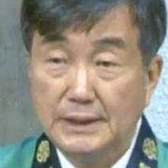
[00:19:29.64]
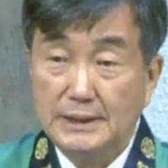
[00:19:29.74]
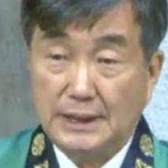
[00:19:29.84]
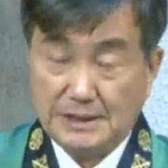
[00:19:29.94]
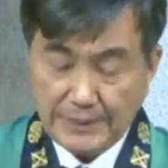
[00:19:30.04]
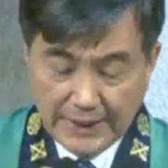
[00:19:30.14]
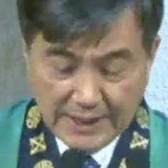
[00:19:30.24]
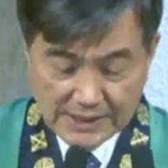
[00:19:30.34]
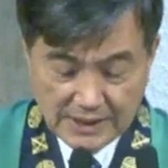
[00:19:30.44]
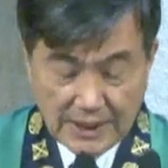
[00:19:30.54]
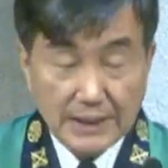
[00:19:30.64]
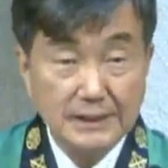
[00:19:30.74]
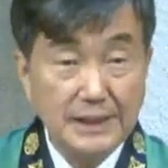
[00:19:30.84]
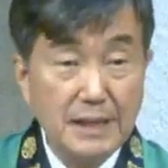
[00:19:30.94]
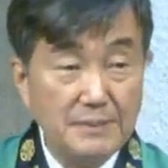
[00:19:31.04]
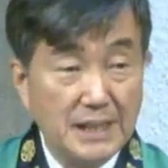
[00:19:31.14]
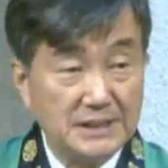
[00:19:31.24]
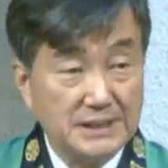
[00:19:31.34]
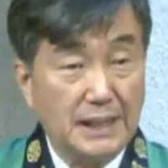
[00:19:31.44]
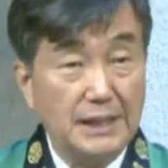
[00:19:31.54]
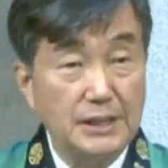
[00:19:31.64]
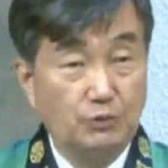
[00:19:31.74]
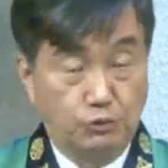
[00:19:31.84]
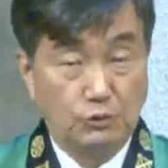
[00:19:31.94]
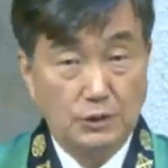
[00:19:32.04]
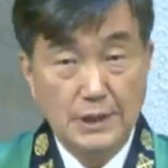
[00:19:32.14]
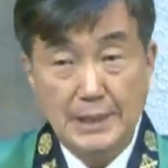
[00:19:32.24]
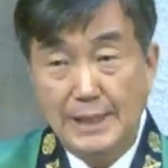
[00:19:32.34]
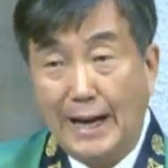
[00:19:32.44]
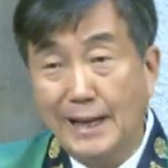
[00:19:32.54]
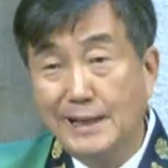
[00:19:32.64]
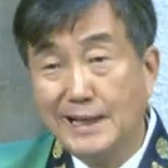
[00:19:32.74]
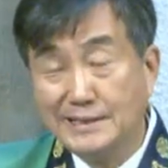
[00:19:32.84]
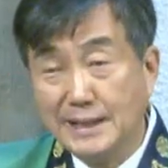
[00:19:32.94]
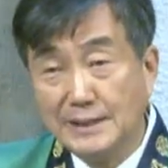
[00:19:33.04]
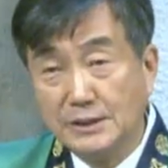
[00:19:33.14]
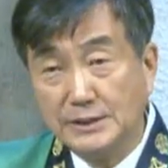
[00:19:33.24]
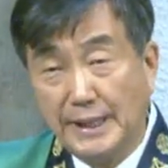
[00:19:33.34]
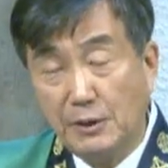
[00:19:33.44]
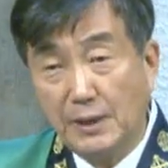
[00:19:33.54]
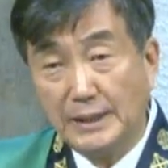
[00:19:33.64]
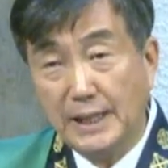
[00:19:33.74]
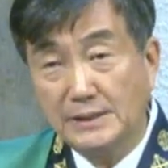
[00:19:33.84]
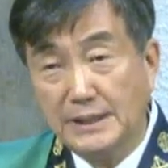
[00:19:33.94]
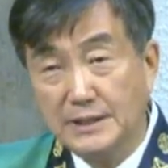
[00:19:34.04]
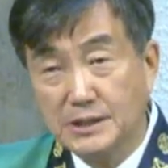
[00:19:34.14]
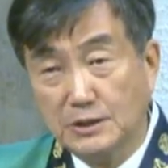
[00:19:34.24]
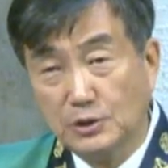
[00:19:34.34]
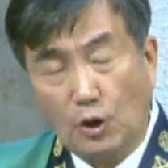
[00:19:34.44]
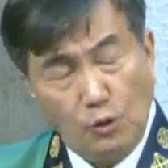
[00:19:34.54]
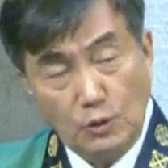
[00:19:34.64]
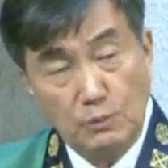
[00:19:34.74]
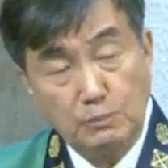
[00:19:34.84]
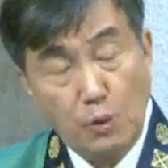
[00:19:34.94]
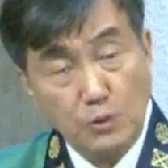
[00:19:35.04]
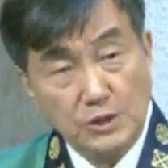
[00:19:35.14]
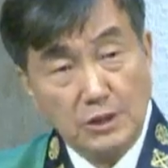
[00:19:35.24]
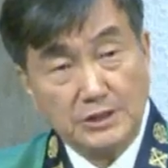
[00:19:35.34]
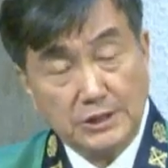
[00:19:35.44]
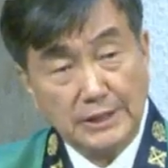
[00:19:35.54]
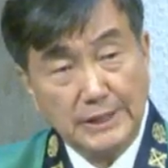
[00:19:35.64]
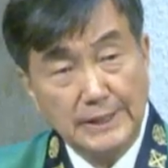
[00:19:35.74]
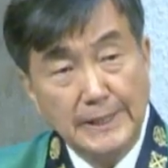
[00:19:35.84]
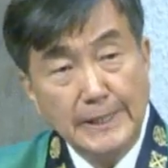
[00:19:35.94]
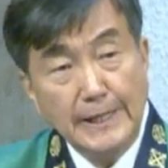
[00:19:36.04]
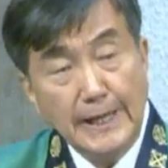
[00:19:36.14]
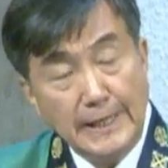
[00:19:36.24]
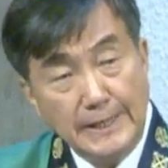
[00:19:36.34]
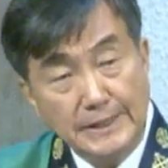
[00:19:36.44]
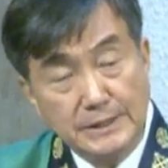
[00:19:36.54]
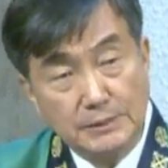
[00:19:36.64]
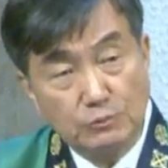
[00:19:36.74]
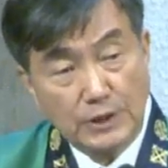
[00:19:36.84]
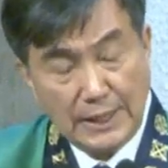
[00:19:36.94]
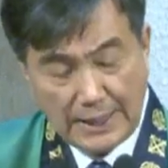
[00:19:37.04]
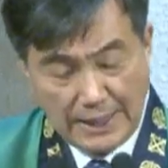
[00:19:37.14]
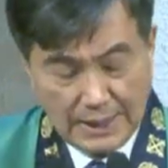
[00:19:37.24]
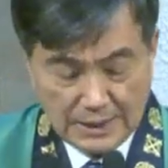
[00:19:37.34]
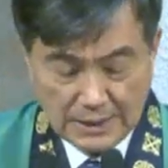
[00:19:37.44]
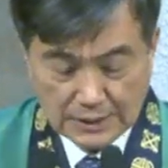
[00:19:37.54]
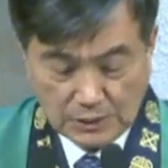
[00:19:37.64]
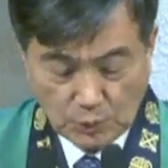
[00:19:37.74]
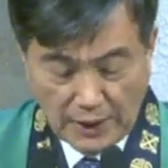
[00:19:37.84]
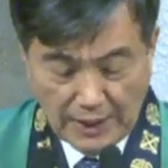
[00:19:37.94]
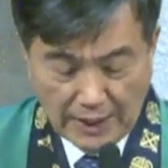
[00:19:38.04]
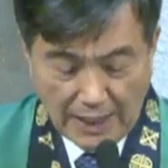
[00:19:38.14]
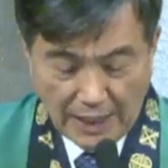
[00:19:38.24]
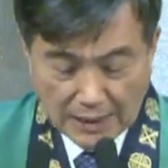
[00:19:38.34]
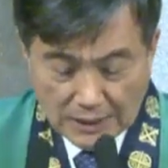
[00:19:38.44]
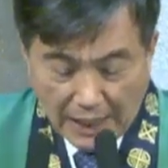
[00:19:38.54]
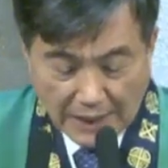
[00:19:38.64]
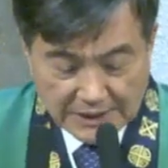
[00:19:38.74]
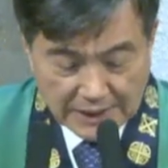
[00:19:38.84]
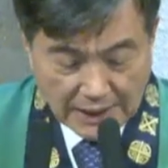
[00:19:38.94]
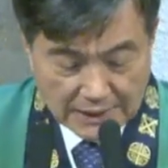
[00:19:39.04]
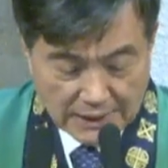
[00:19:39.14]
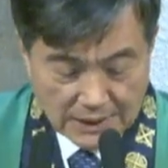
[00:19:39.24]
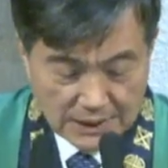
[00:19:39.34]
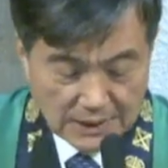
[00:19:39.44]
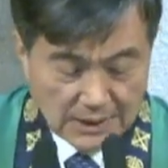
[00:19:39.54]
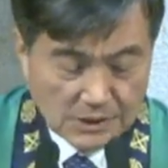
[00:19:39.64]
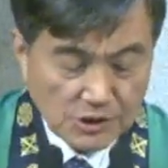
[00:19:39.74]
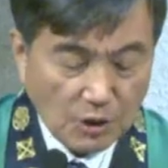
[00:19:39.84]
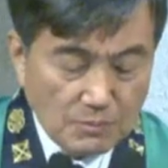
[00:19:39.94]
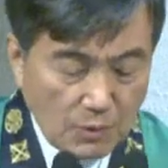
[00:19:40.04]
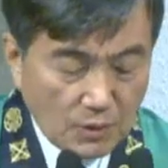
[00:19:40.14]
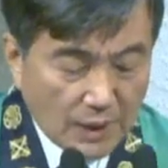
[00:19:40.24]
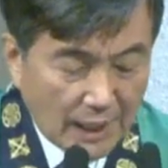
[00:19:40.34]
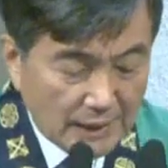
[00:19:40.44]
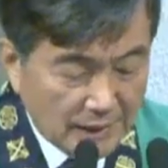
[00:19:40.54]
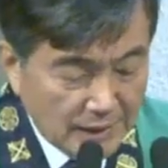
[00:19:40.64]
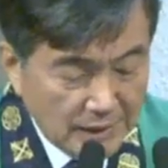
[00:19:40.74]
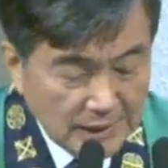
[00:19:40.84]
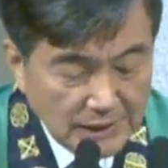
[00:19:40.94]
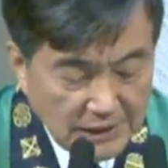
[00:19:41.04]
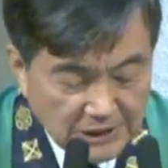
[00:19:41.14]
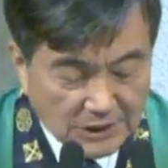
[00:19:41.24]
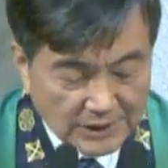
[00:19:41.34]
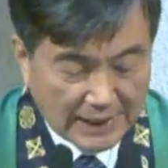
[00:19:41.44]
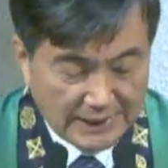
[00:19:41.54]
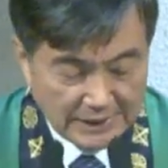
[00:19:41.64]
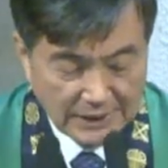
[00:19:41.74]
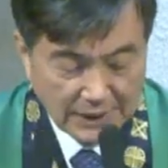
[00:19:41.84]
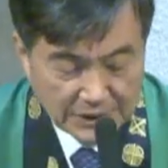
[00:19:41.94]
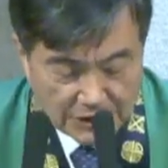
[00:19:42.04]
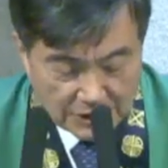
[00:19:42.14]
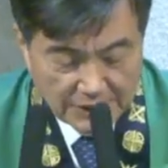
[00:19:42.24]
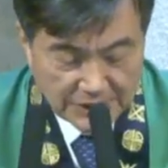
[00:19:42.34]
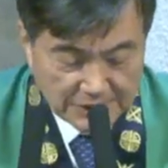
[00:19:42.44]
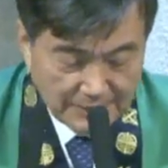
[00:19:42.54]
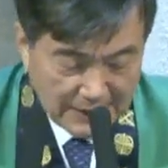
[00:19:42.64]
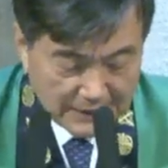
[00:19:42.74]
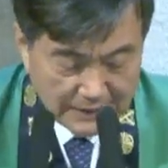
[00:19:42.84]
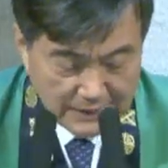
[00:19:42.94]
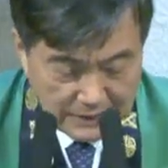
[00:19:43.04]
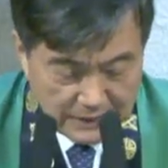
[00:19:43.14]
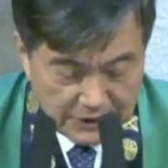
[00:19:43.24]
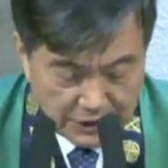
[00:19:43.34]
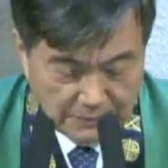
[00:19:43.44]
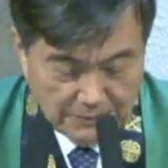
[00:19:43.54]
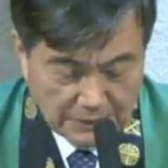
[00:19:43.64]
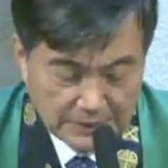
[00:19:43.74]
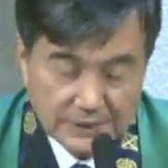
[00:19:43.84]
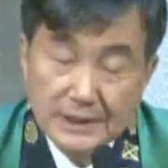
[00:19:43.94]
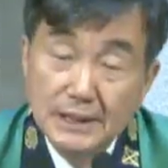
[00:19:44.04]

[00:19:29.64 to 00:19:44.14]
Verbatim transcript: 다시 말해 에스라 니에미아 시다 이후 알렉산더 대왕에 의해서 더욱 폭력적인 헬레니즘 문화가 그후대 아시아를 정복하기 이전까지 실현되었지만 희년법